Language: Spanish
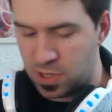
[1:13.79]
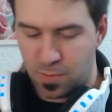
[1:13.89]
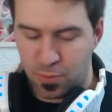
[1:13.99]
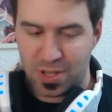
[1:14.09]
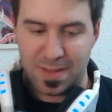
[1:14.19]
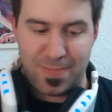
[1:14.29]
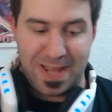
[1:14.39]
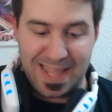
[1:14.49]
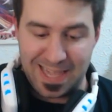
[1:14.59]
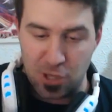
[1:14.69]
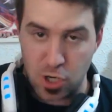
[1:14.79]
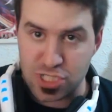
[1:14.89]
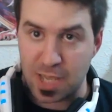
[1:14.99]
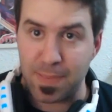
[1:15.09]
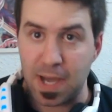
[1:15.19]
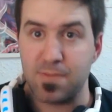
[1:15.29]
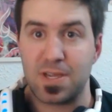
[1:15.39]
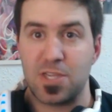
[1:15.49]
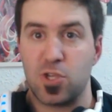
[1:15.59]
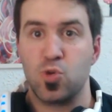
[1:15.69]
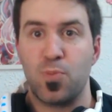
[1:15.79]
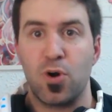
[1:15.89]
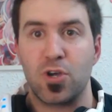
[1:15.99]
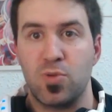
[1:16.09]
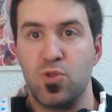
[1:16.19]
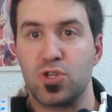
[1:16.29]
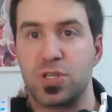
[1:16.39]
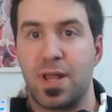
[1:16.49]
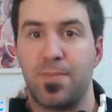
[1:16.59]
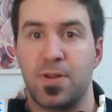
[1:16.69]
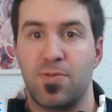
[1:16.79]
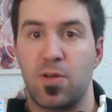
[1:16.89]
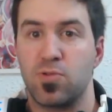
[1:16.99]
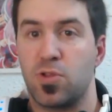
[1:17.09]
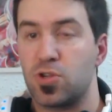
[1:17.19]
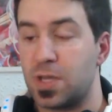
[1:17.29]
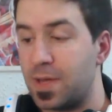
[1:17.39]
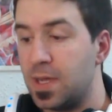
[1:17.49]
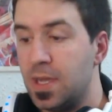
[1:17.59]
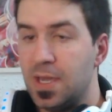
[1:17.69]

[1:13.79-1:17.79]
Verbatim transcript: Bueno, por, para el que no lo sepa, que yo supongo que todo el mundo sabrá, pero igual alguno no lo sabe.